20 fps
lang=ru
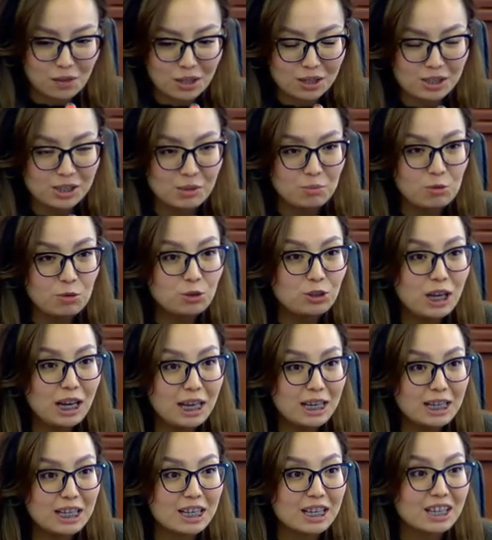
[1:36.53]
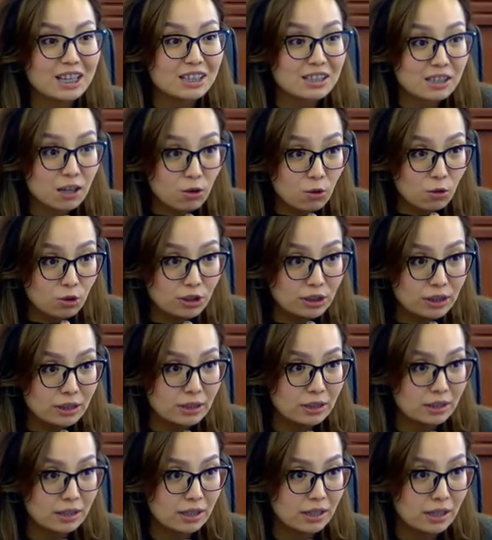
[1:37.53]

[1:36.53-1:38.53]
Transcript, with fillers: соблюдали законы